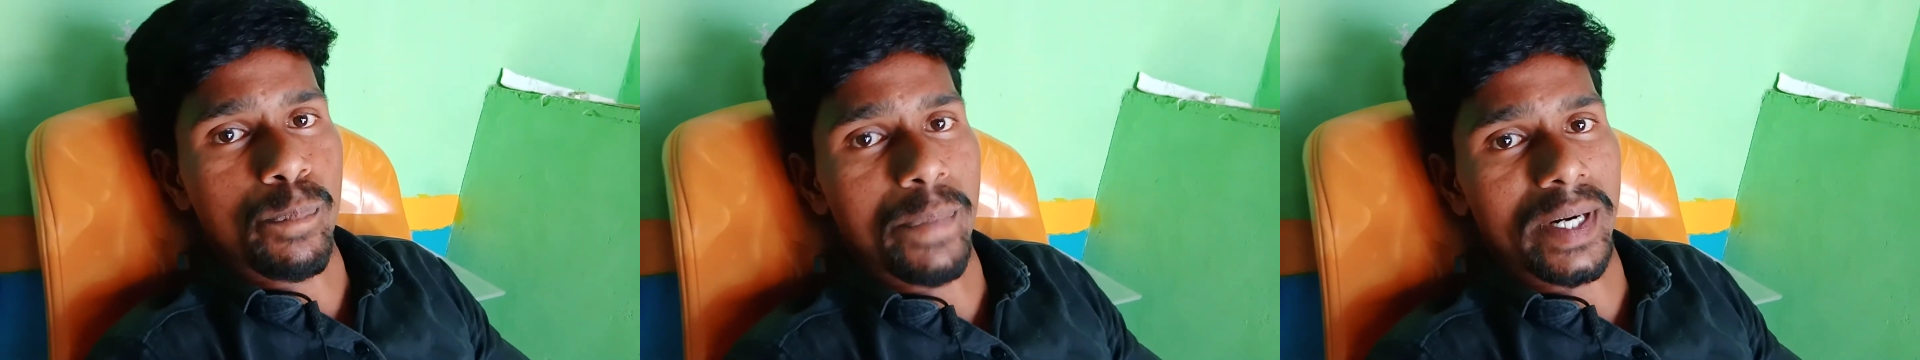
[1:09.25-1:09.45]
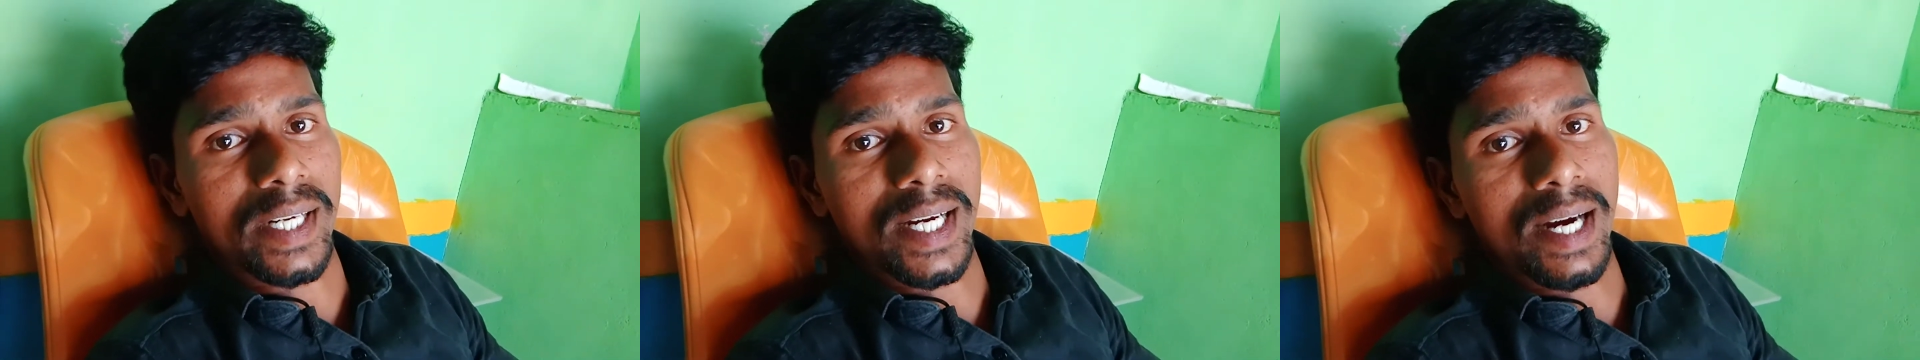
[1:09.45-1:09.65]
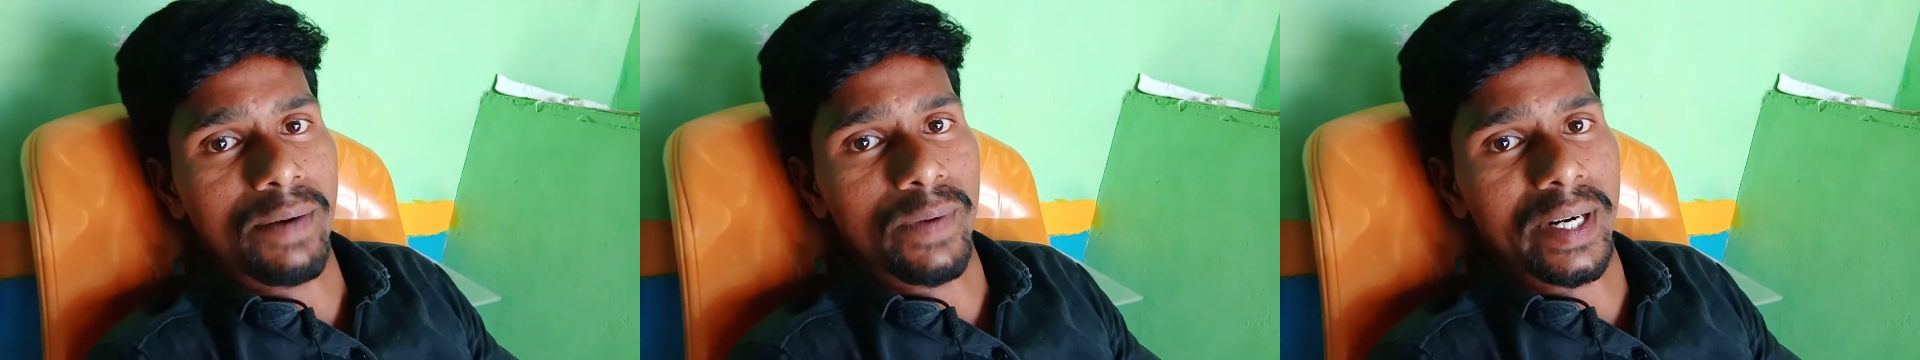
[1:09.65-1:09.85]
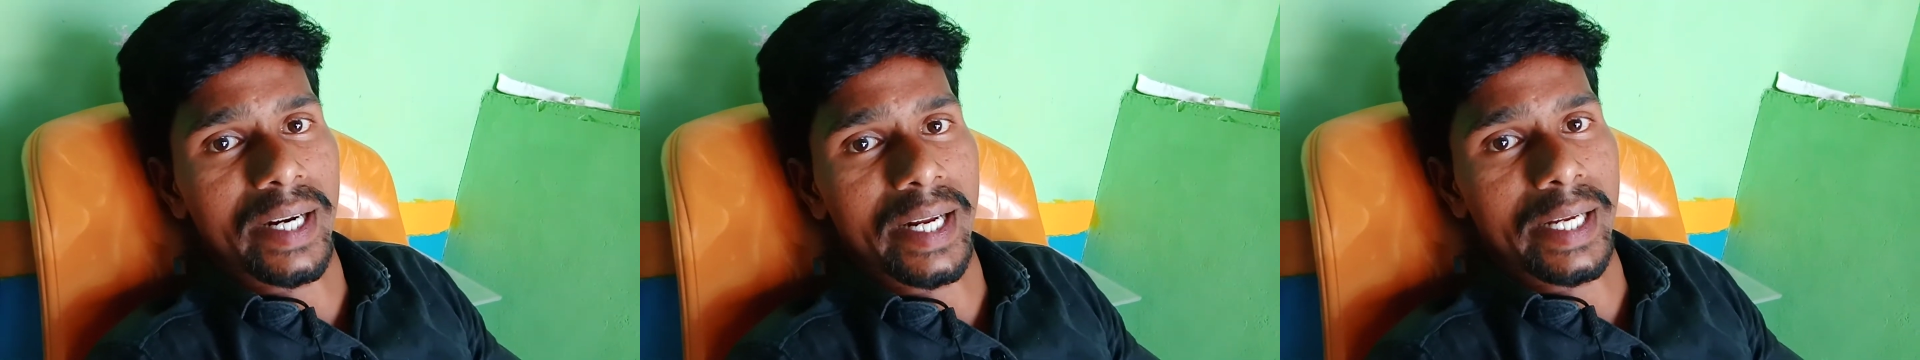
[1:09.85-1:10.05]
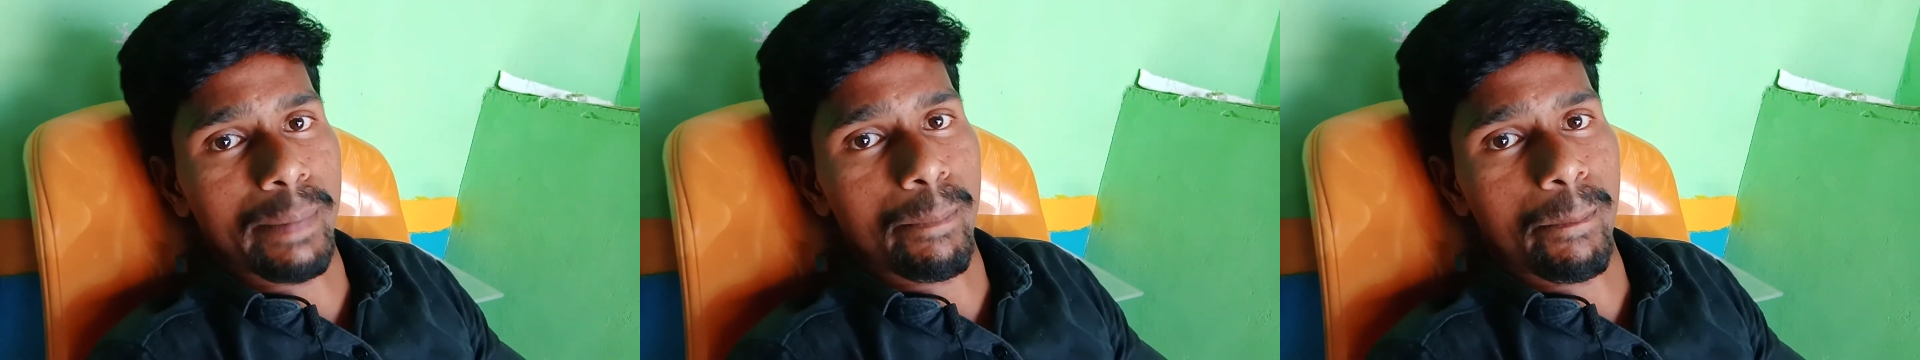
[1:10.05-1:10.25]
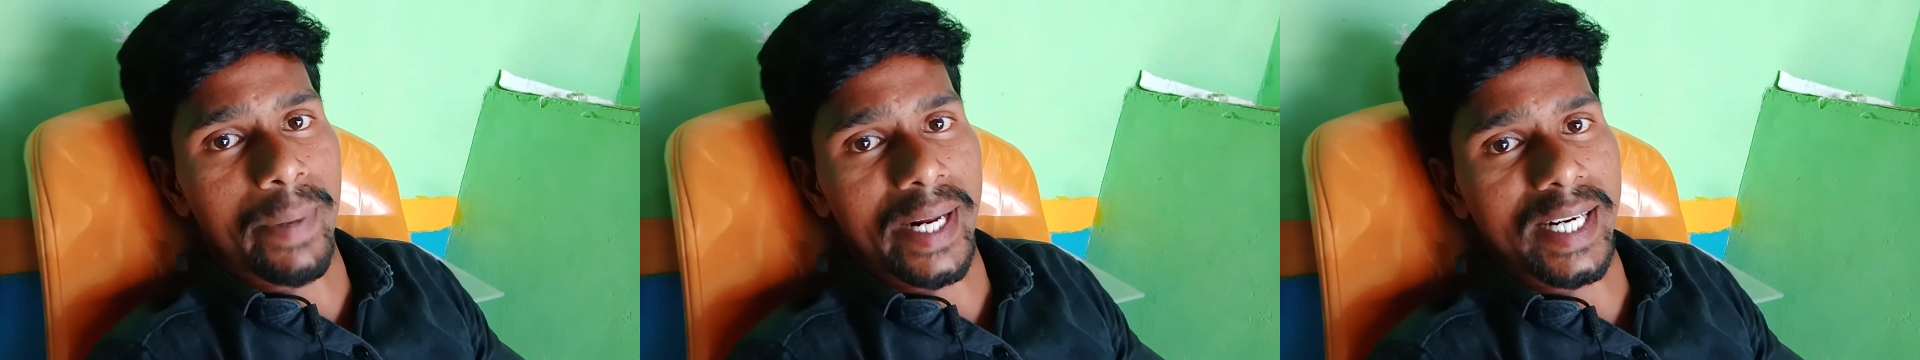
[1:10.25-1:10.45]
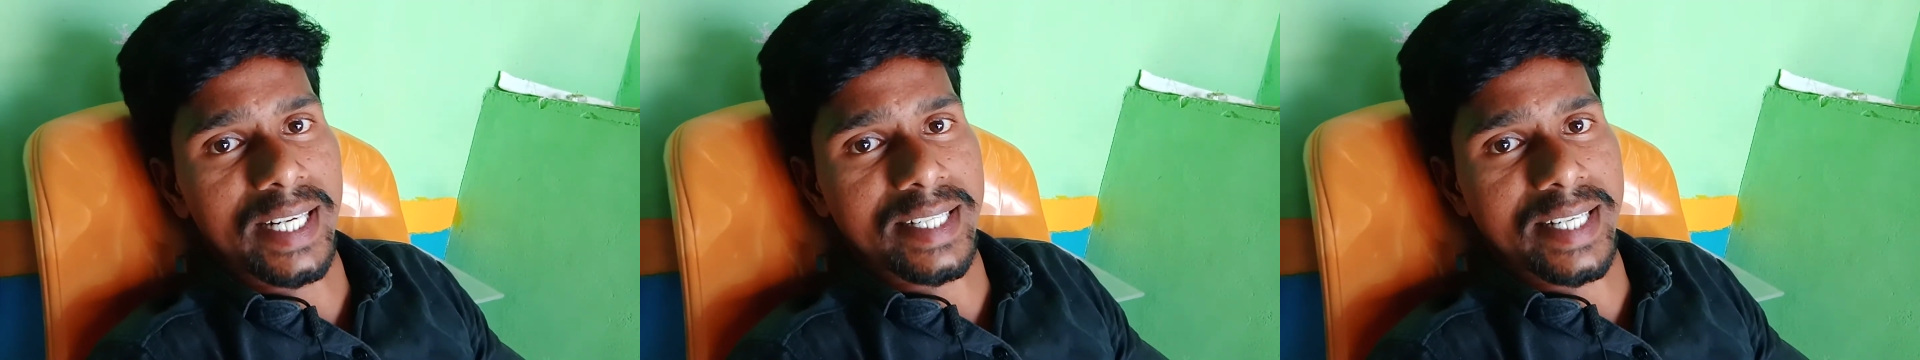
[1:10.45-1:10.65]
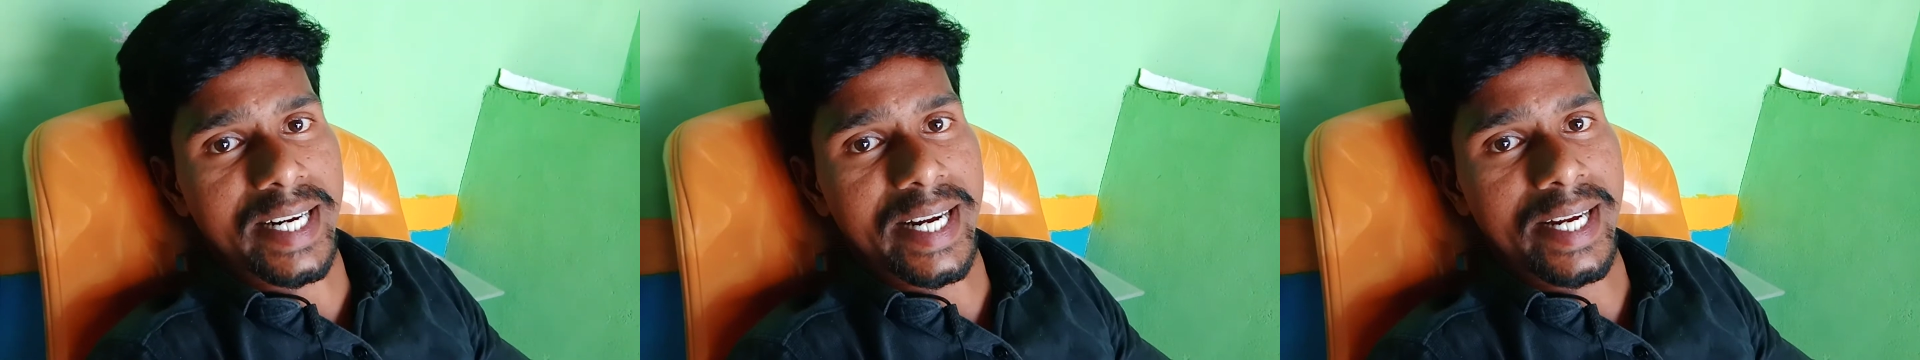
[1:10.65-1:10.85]
మటకా వల్ల ఎప్పుడైనా
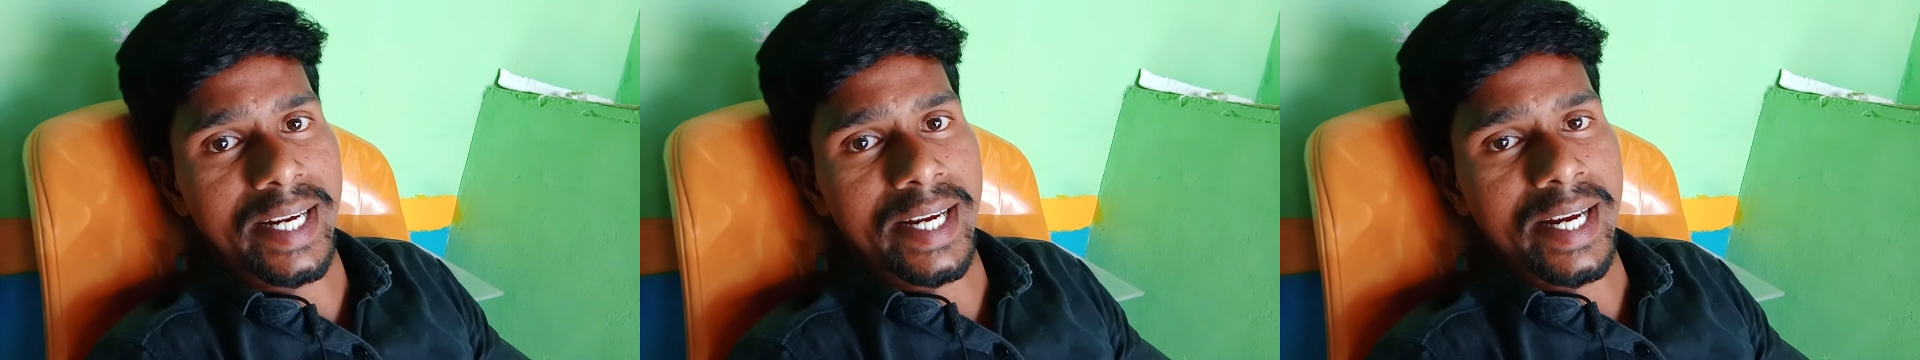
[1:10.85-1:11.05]
సరే